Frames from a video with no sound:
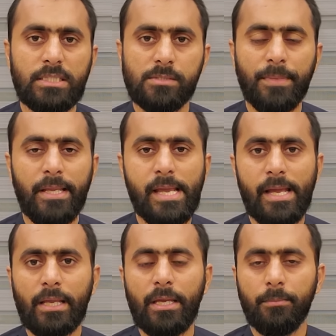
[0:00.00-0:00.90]
जिसमें यह
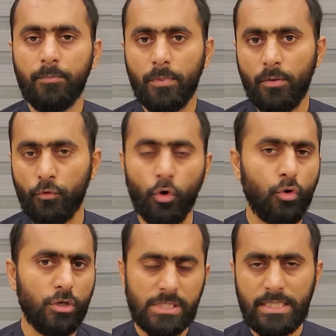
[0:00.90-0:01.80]
है कि फ्लोर
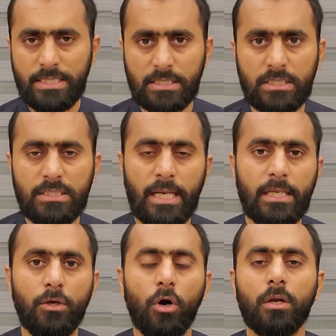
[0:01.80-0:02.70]
क्रॉसिंग की इजाज़त दी
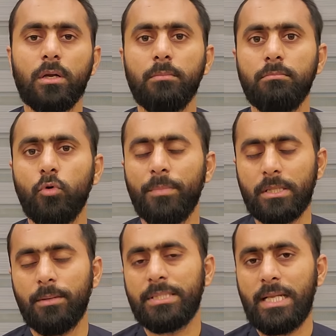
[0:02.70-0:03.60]
जाएगी और
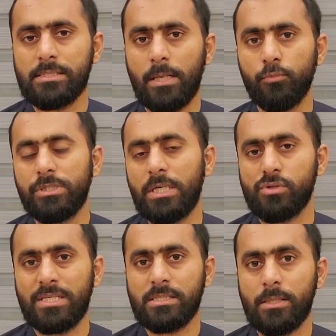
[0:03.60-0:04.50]
उमरता बंदयाल साहब
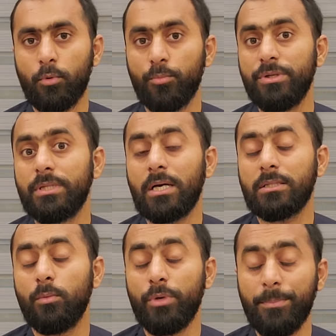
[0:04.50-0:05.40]
मुजाजुलहसन साहब और
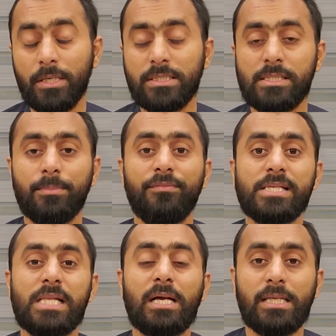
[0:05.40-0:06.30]
मुनीब अख्तर साहब का
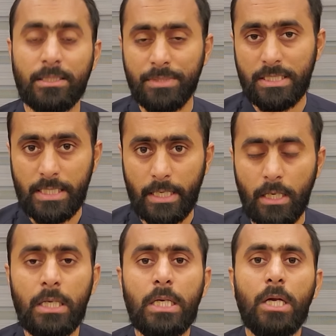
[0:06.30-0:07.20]
फैसला कलदम किया
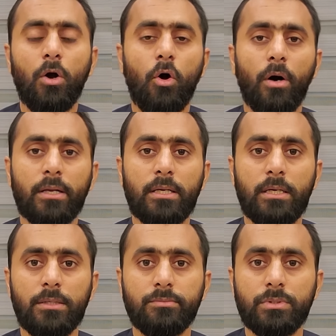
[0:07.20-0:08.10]
जाएगा और
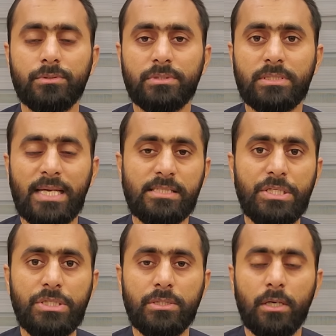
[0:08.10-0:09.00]

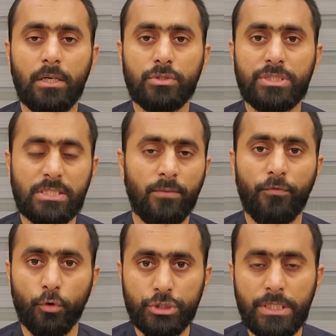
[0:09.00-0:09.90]
सियासी जिसम
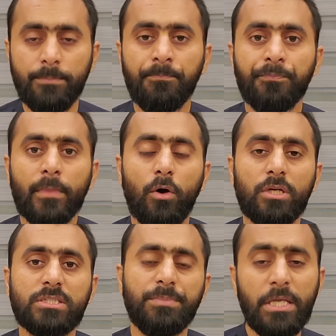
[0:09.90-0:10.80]
फरोशी
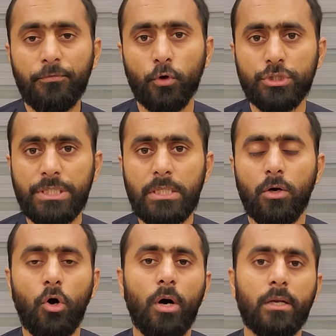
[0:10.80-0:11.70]
और ज़मीर फरोशी
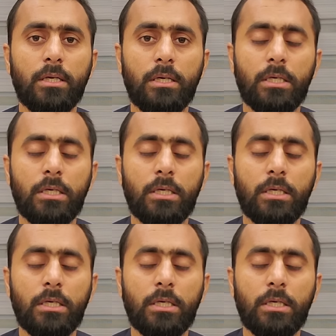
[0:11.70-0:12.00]
और